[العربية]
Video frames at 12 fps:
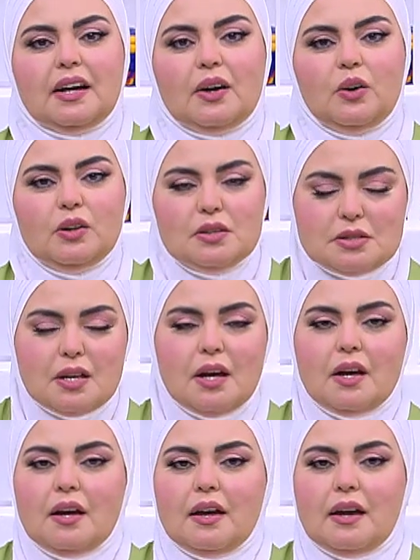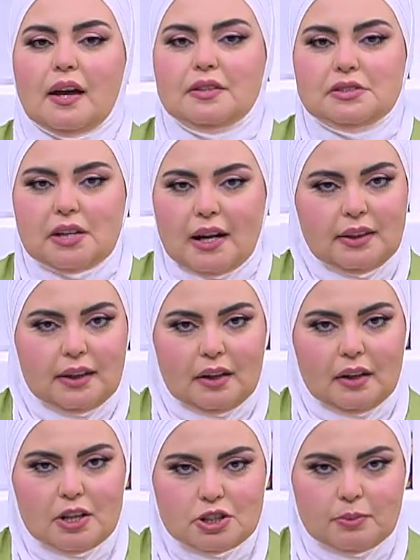خالص آه انت عندك
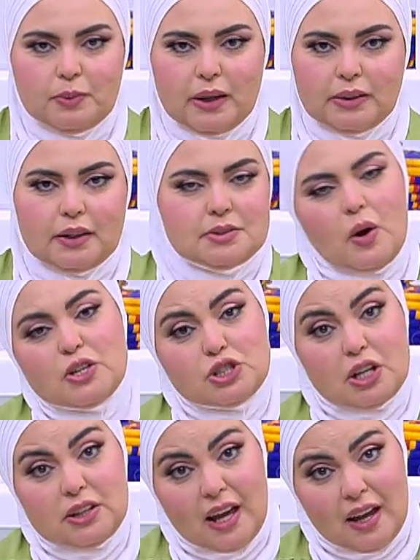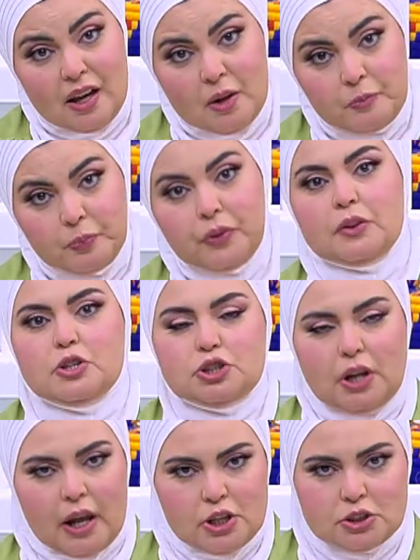القشطه بتاعتك سواء شارياها
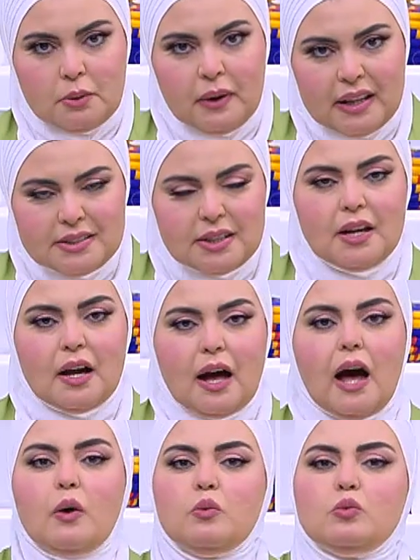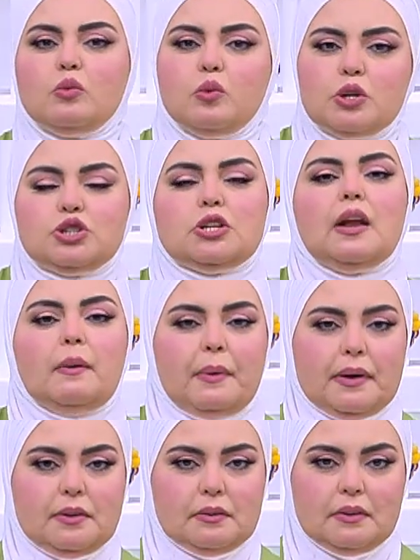تشتريها قشطه بلدي او وش
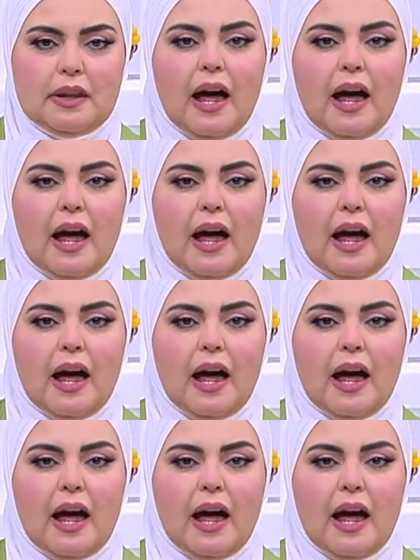اللبن ده